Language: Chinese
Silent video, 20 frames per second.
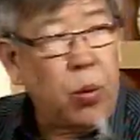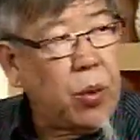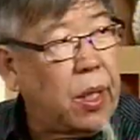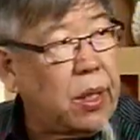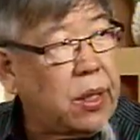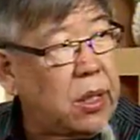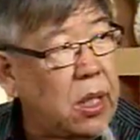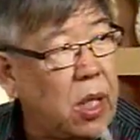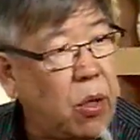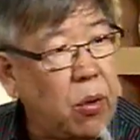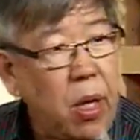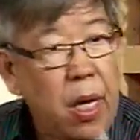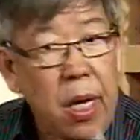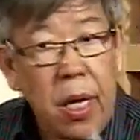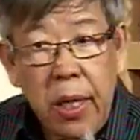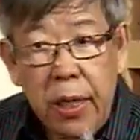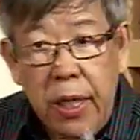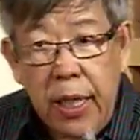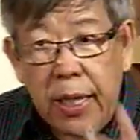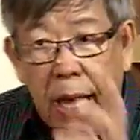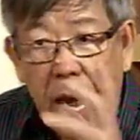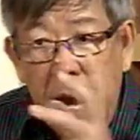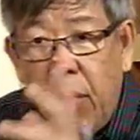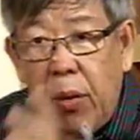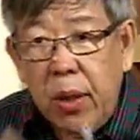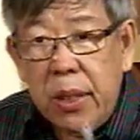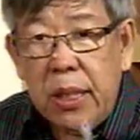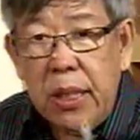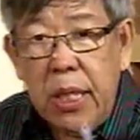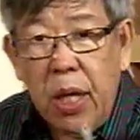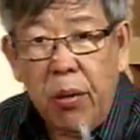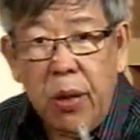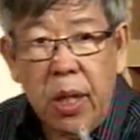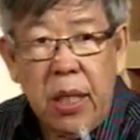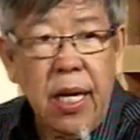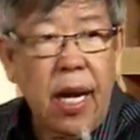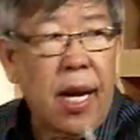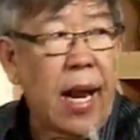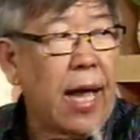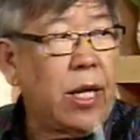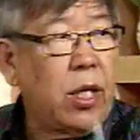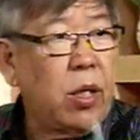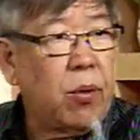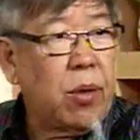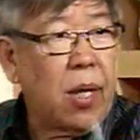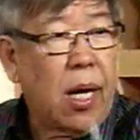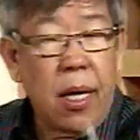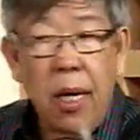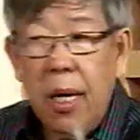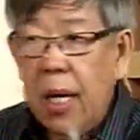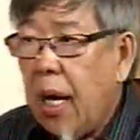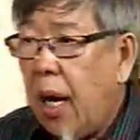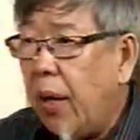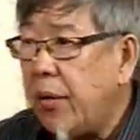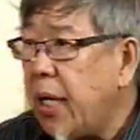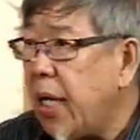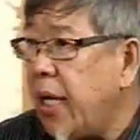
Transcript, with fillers: 度的自由，你太过自由，人家滥用了。好